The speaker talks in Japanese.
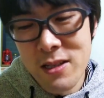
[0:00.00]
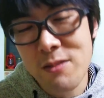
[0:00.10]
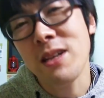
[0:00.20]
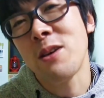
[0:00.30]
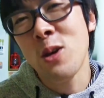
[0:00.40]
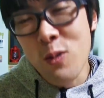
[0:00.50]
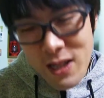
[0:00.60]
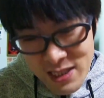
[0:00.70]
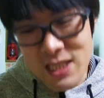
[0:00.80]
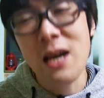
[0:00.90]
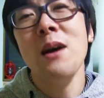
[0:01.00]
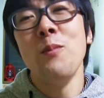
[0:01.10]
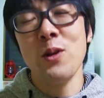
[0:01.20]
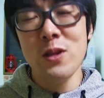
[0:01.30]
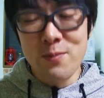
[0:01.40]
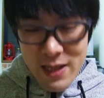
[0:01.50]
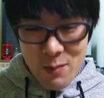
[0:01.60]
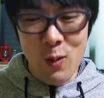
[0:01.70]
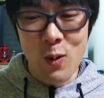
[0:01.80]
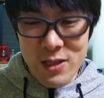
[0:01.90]
というわけで今日はですねもう言うま
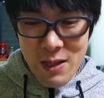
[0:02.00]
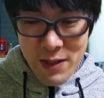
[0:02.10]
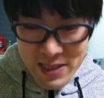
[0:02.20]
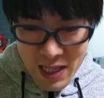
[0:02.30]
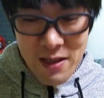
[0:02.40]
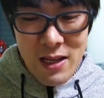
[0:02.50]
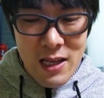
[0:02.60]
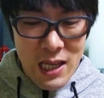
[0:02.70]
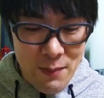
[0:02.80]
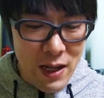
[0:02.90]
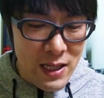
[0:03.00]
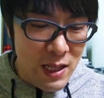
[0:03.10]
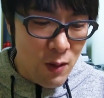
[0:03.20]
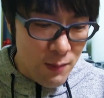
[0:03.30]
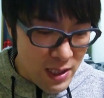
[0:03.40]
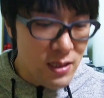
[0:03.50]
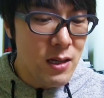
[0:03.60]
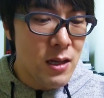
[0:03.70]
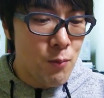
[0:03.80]
でもございません今来ております